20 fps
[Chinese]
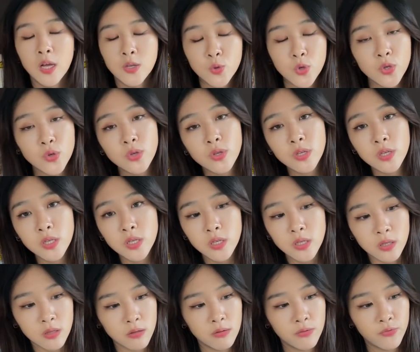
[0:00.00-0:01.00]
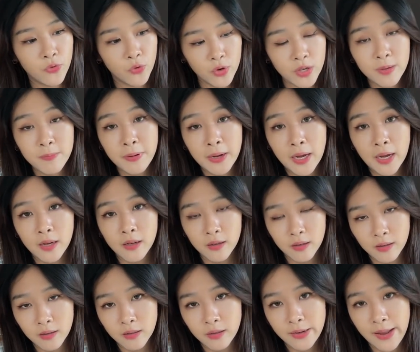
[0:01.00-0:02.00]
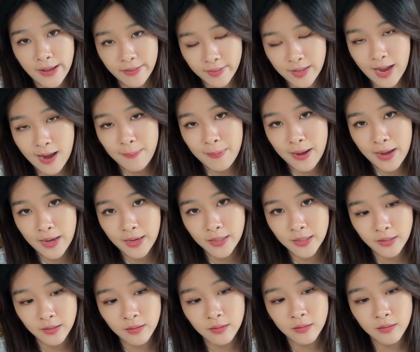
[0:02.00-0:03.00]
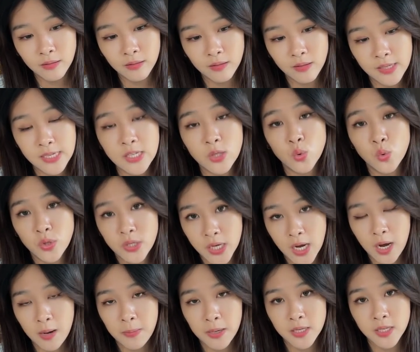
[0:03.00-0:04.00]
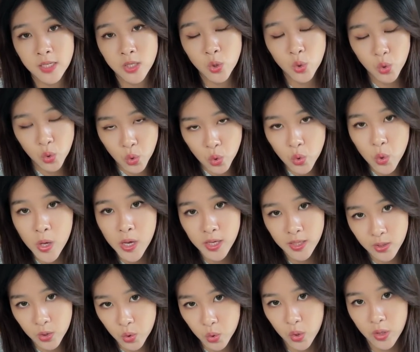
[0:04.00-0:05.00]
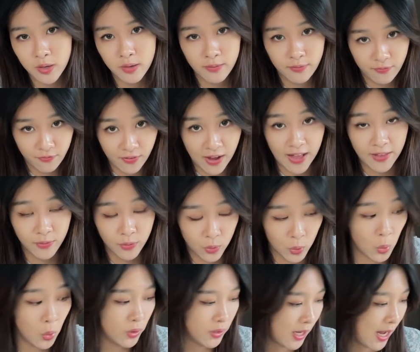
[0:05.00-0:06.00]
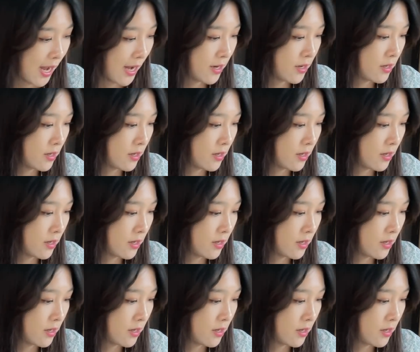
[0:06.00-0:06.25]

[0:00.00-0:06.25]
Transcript: 所以就是福音派和两大派的基督教嘛，是最反堕胎